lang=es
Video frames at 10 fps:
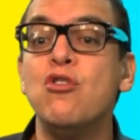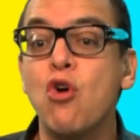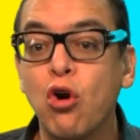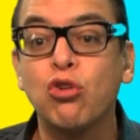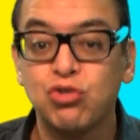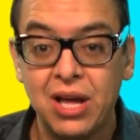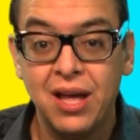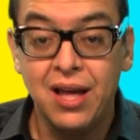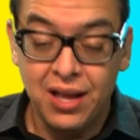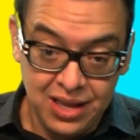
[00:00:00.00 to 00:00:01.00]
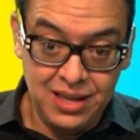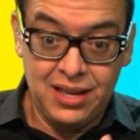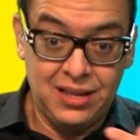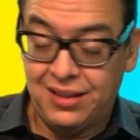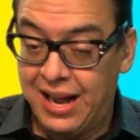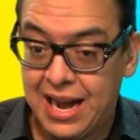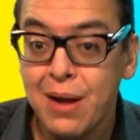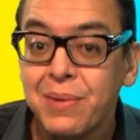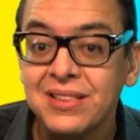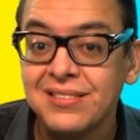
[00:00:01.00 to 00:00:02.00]
No lo sé.
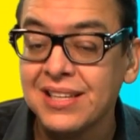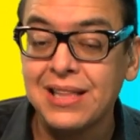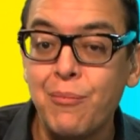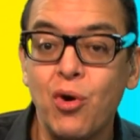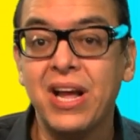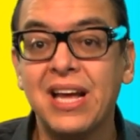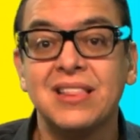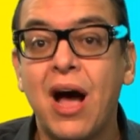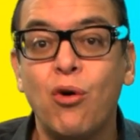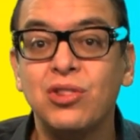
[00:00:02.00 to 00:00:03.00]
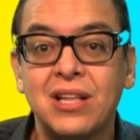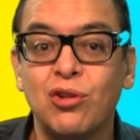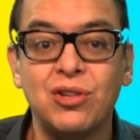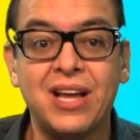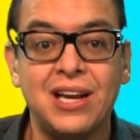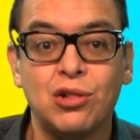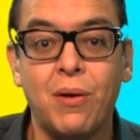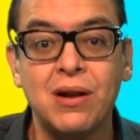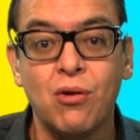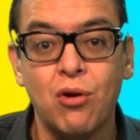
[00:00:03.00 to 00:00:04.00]
Realmente si estamos en esta onda en donde
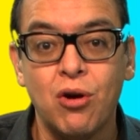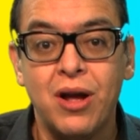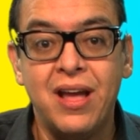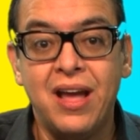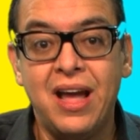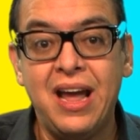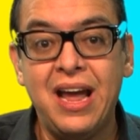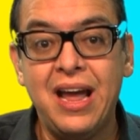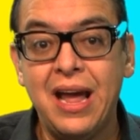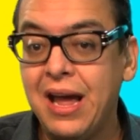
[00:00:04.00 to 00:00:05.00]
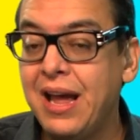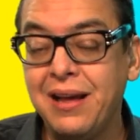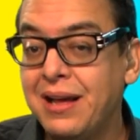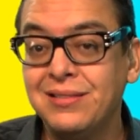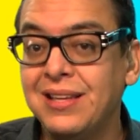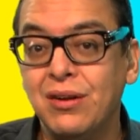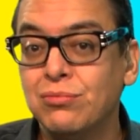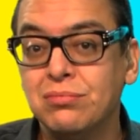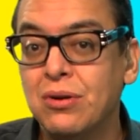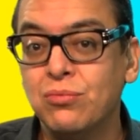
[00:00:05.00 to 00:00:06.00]
Cristóbal Colón eh, eh, es
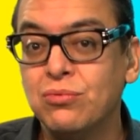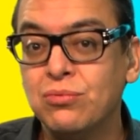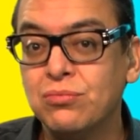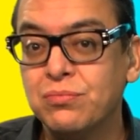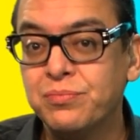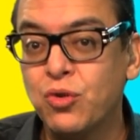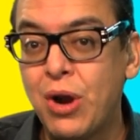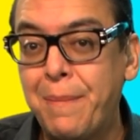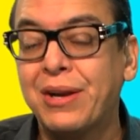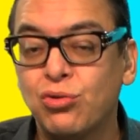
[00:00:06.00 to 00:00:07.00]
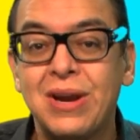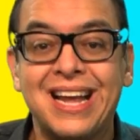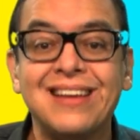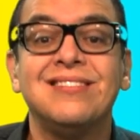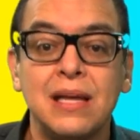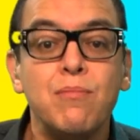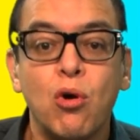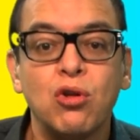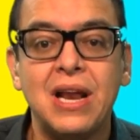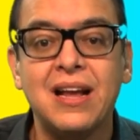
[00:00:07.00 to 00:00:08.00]
una persona que es
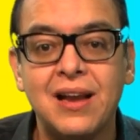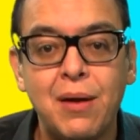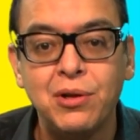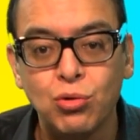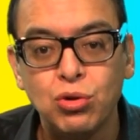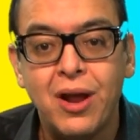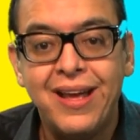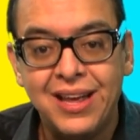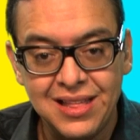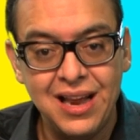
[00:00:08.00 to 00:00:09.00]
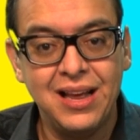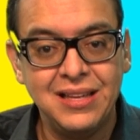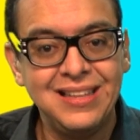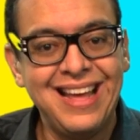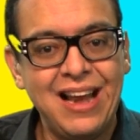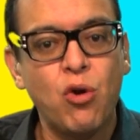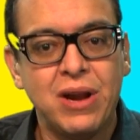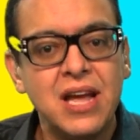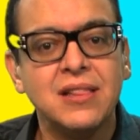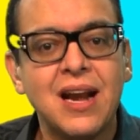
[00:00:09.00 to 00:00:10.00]
símbolo de la esclavitud y, y del
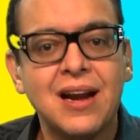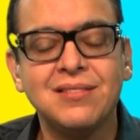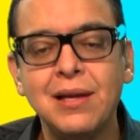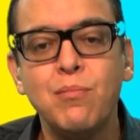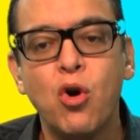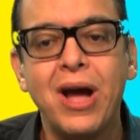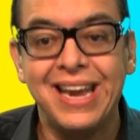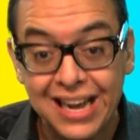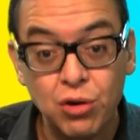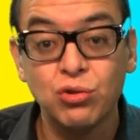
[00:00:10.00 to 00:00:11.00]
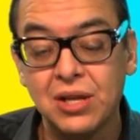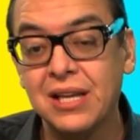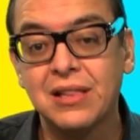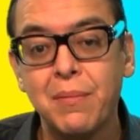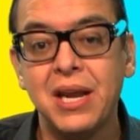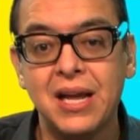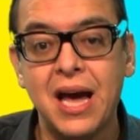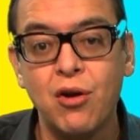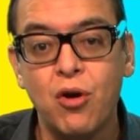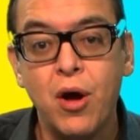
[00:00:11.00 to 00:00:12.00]
origen del racismo en el continente
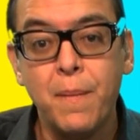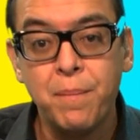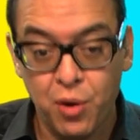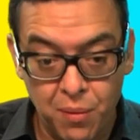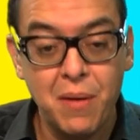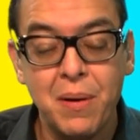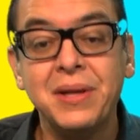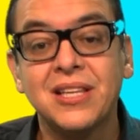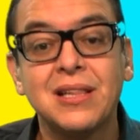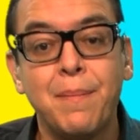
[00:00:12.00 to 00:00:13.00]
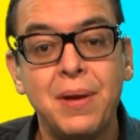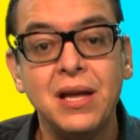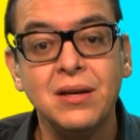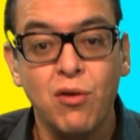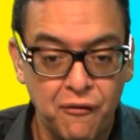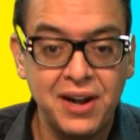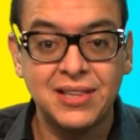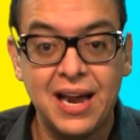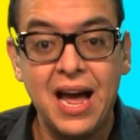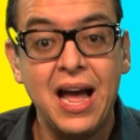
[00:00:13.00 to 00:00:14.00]
americano, probablemente también no
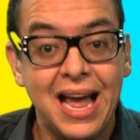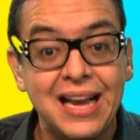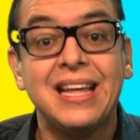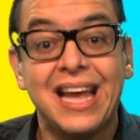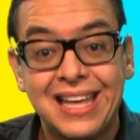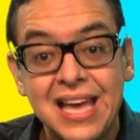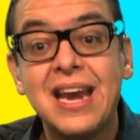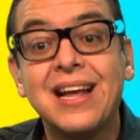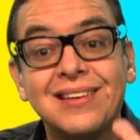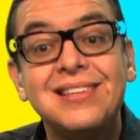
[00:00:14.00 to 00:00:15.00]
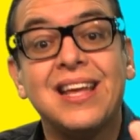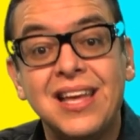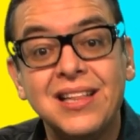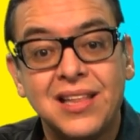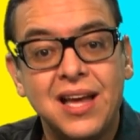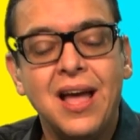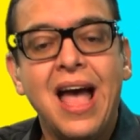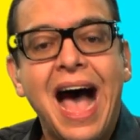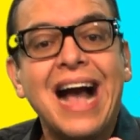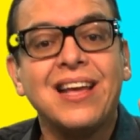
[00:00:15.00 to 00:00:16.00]
faltará el que quiera que se quite
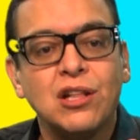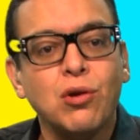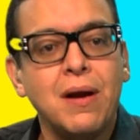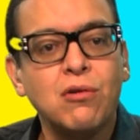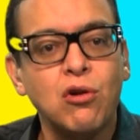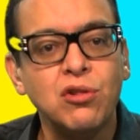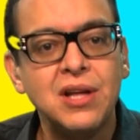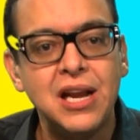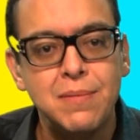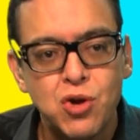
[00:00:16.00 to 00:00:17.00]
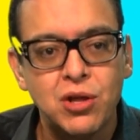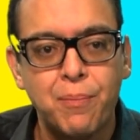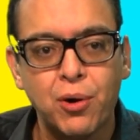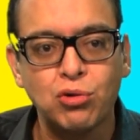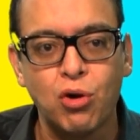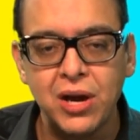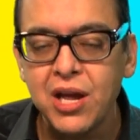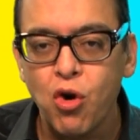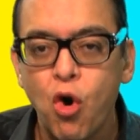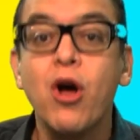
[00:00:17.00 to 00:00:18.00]
a Cristóbal Colón del himno de Puerto
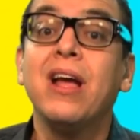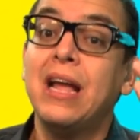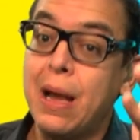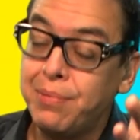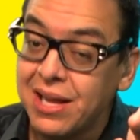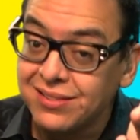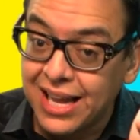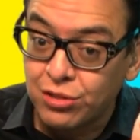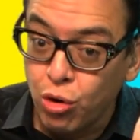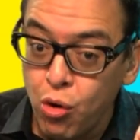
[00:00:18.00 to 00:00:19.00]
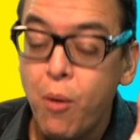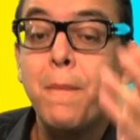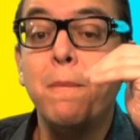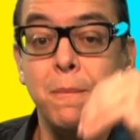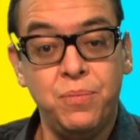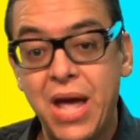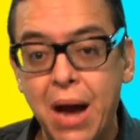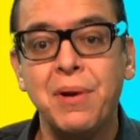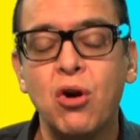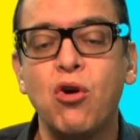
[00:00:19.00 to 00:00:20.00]
Rico. ¿Qué piensas tú?
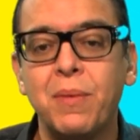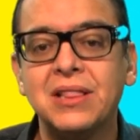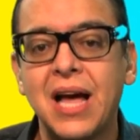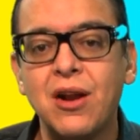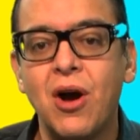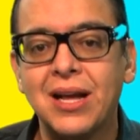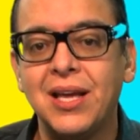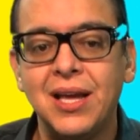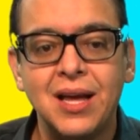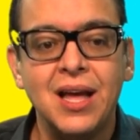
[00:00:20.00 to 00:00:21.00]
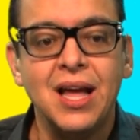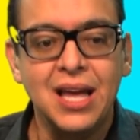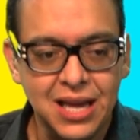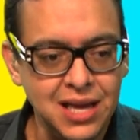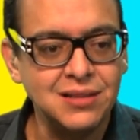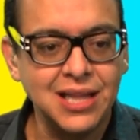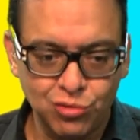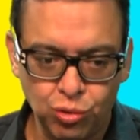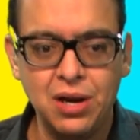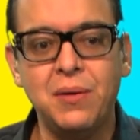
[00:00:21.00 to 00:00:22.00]
Déjame los comentarios aquí y te
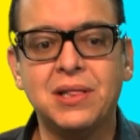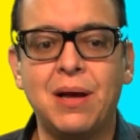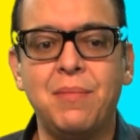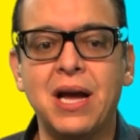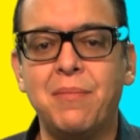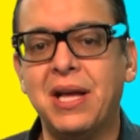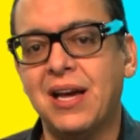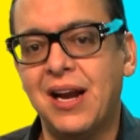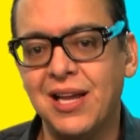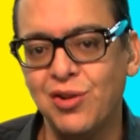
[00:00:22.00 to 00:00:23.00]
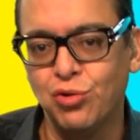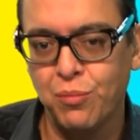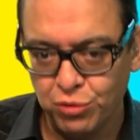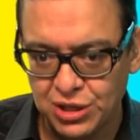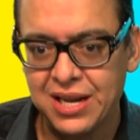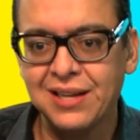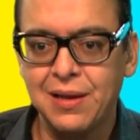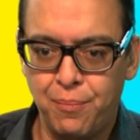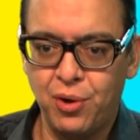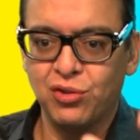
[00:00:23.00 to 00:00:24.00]
suscribes también a mi canal de YouTube. Muchas gracias
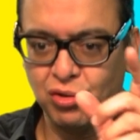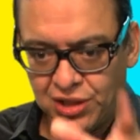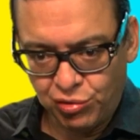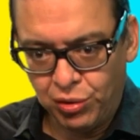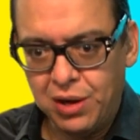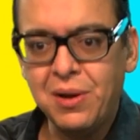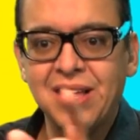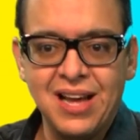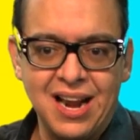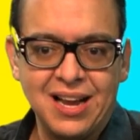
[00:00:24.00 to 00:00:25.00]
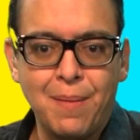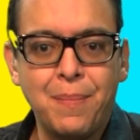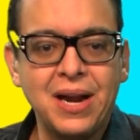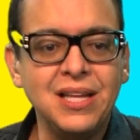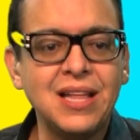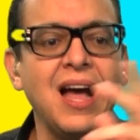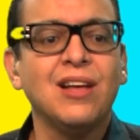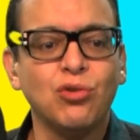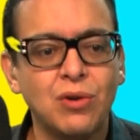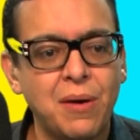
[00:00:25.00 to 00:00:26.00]
por eso. Te suscribes, le das a la campanita. Es
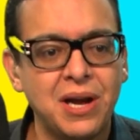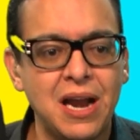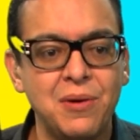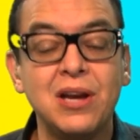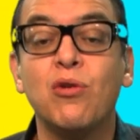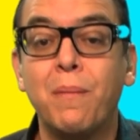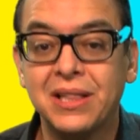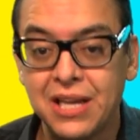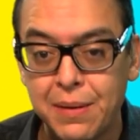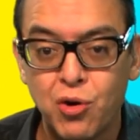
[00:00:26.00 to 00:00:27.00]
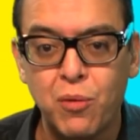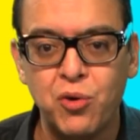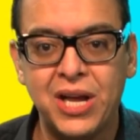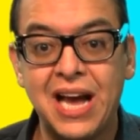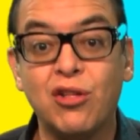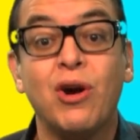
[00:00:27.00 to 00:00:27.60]
una vaina bien, nos mantenemos comunicados.